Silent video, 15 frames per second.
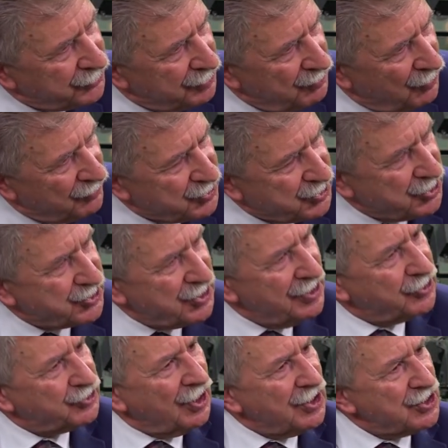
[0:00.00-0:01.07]
tym mówić.
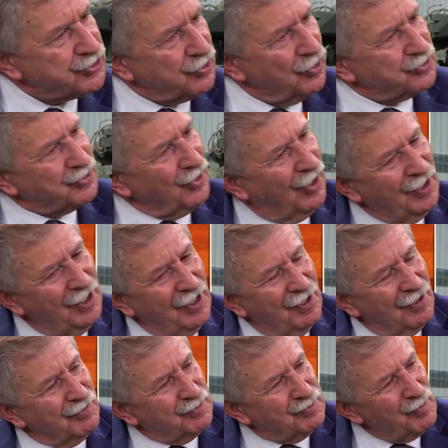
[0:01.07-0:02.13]
Jeżeli teraz ktoś to
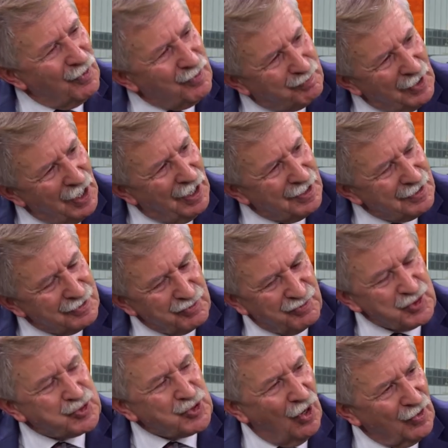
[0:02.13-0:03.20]
e,
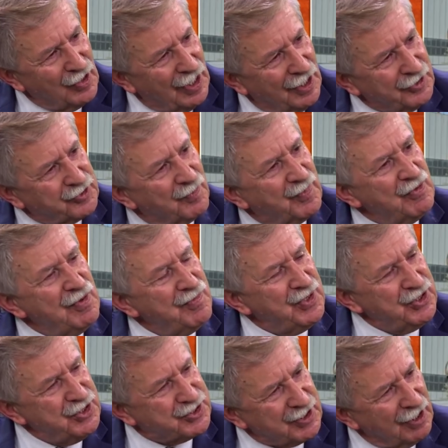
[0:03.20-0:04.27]
wyciąga i to były
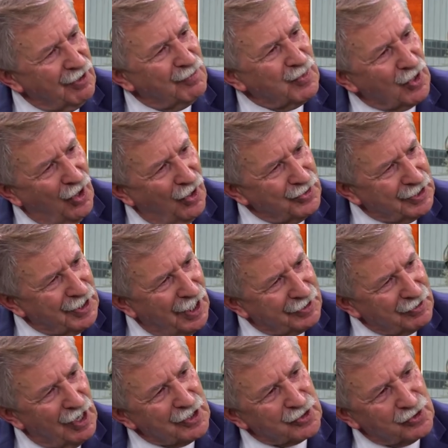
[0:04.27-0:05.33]
minister obrony
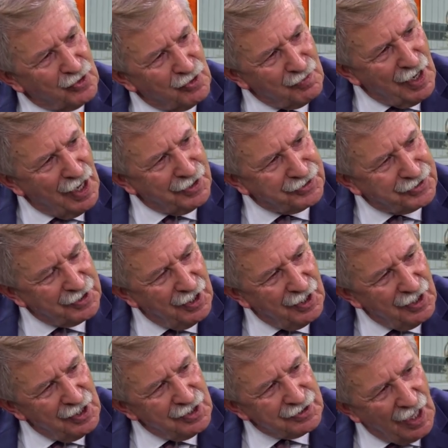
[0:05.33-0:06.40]
jako argument,
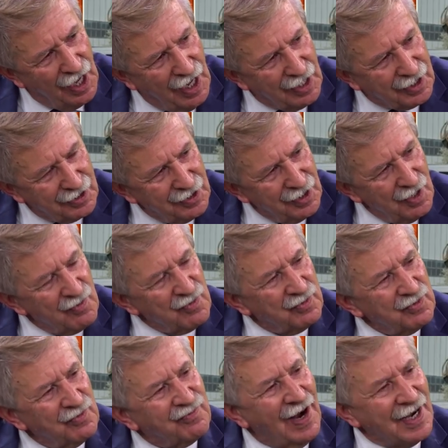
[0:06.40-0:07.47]
tak? Mówi pan
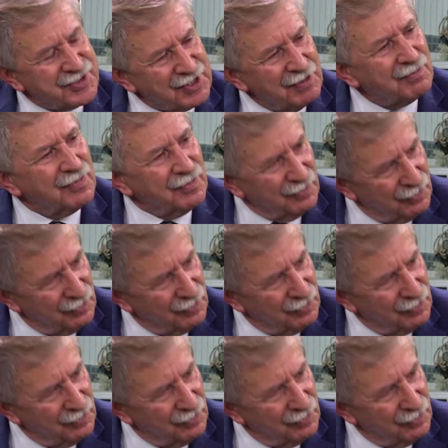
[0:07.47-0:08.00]
e, walce, generał